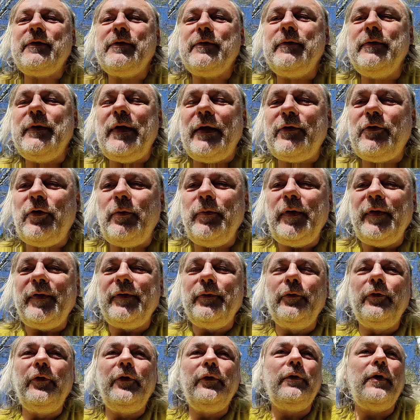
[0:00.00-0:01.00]
Natomiast
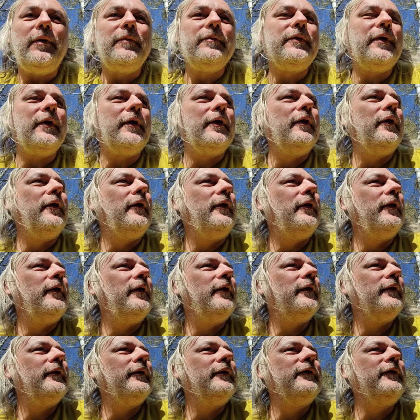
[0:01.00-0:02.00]
użyłem
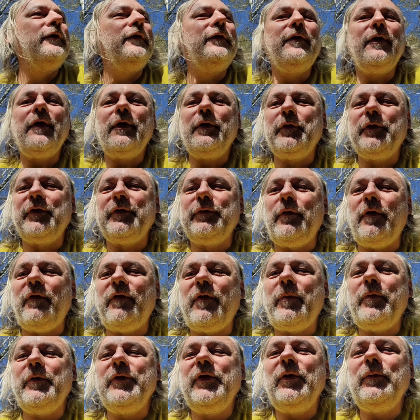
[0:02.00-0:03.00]
tego dziwnego
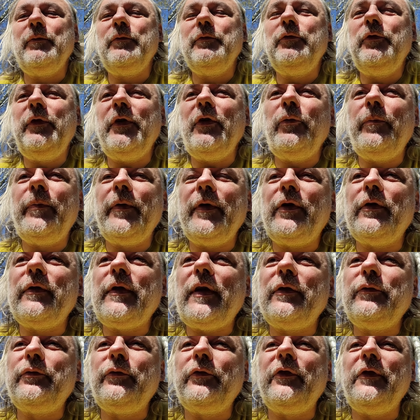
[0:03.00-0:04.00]
słowa, bo nie, nie lubię go
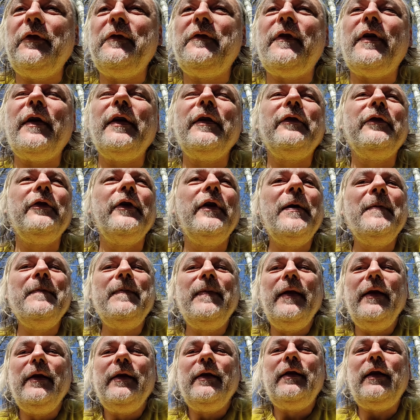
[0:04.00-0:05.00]
nadużywać,
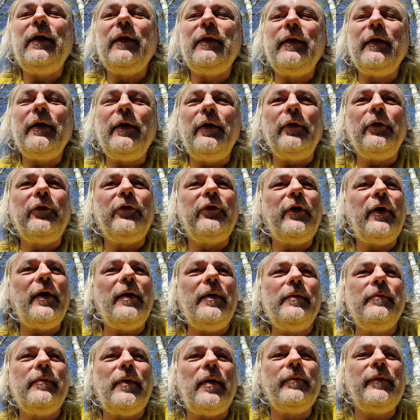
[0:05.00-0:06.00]
dlatego
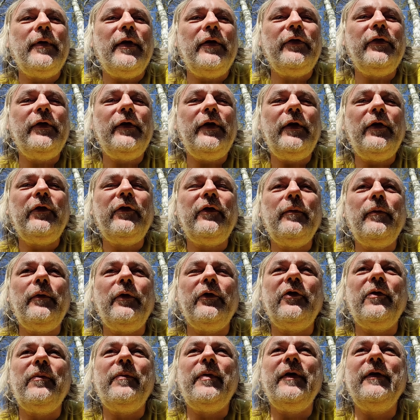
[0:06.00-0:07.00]
że mam nadzieję, że
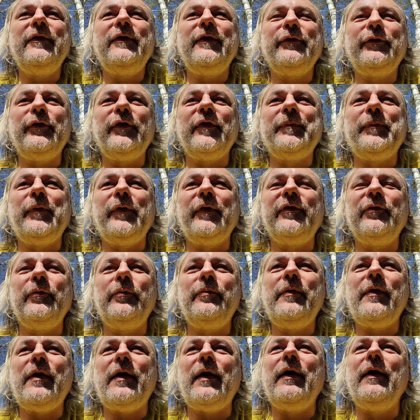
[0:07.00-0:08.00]
może będzie to
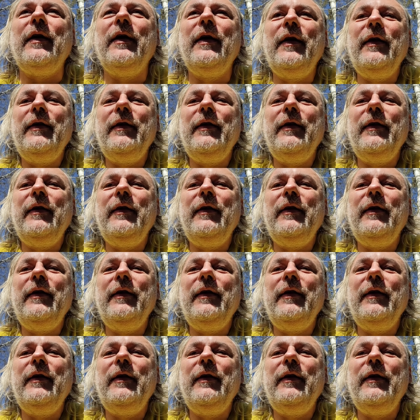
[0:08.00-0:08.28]
sposób na